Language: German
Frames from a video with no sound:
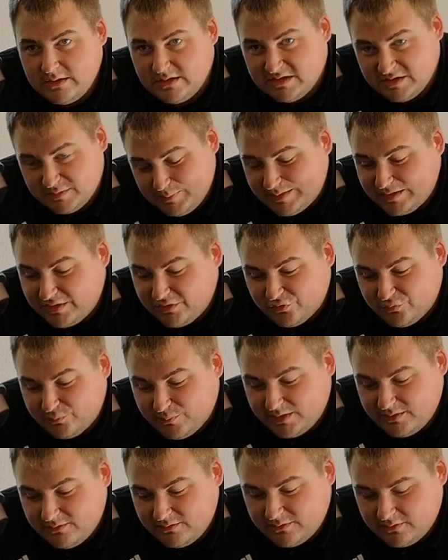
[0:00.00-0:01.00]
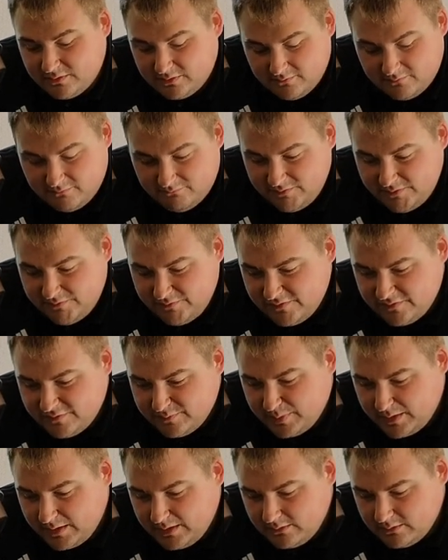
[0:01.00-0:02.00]
Ich bin gespannt, wie viel es
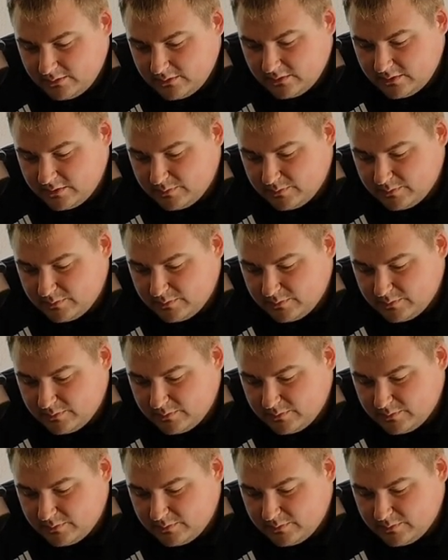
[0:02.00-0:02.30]
bringt.